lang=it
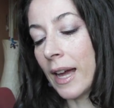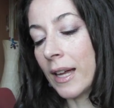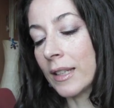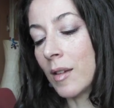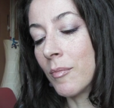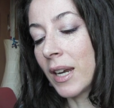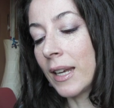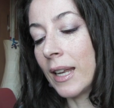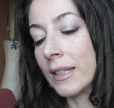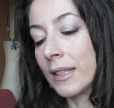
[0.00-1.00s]
ha dei
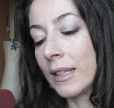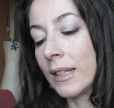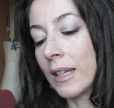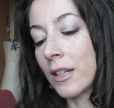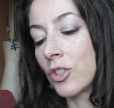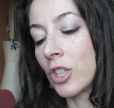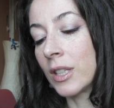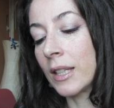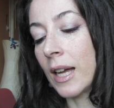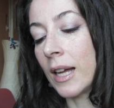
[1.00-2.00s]
brillantini
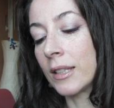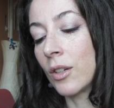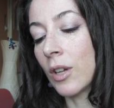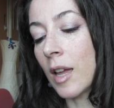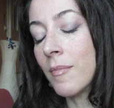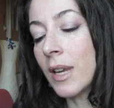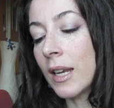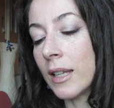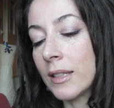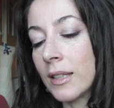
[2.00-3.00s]
argentati ora i
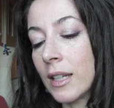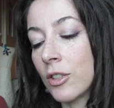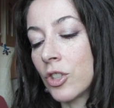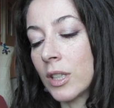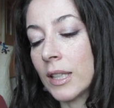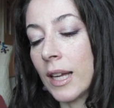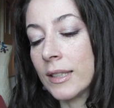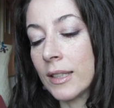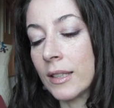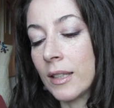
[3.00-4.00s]
brillantini argentati,